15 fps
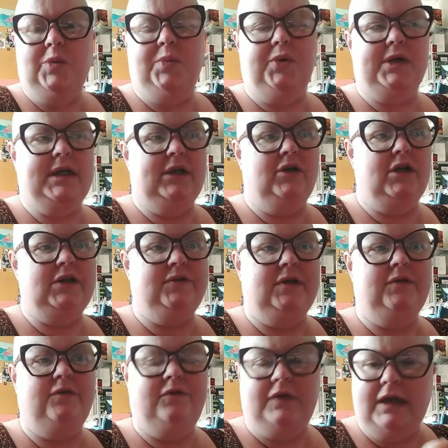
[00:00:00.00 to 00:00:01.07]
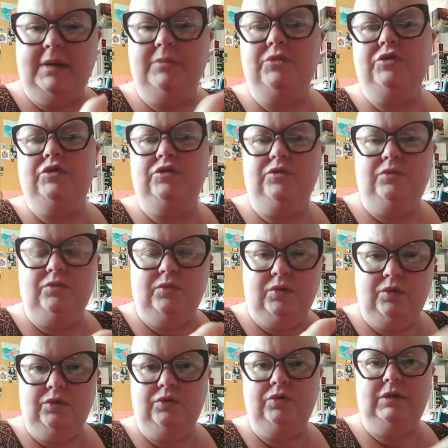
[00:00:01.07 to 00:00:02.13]
Porque nós vivemos num
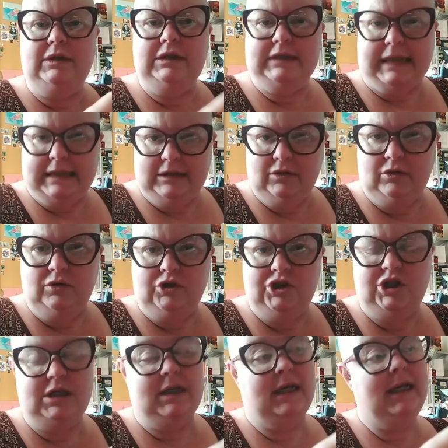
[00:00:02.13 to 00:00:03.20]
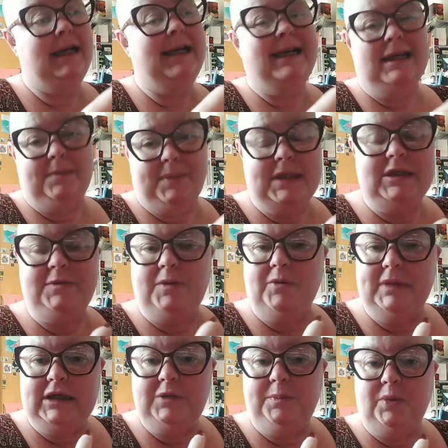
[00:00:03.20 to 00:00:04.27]
mundo de tecnologia e
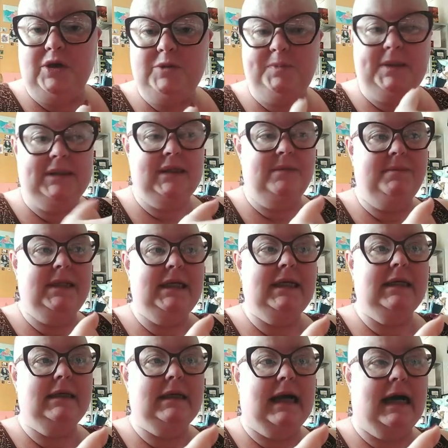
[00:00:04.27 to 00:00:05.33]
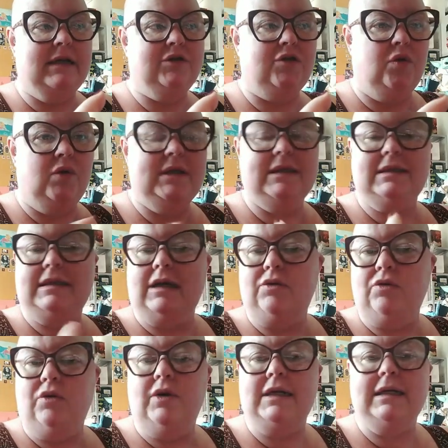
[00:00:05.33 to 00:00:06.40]
principalmente pós-pandemia, as coisas
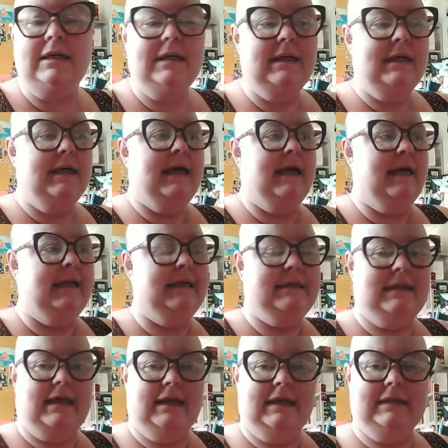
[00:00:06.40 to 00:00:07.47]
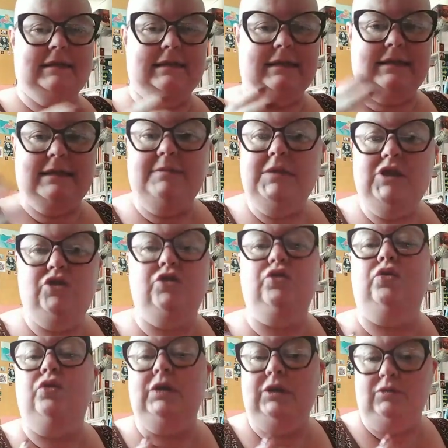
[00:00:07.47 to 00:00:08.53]
agora elas, elas se
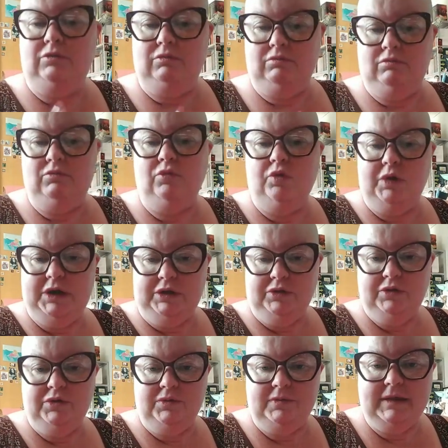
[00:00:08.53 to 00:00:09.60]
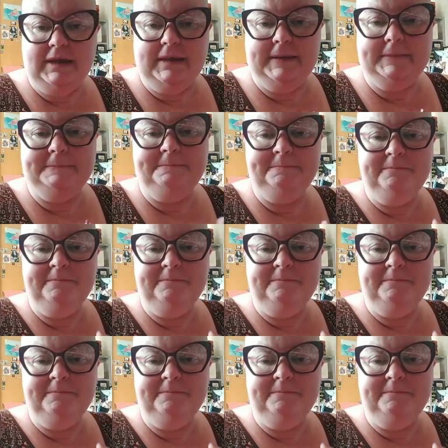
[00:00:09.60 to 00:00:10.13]
misturam muito, né?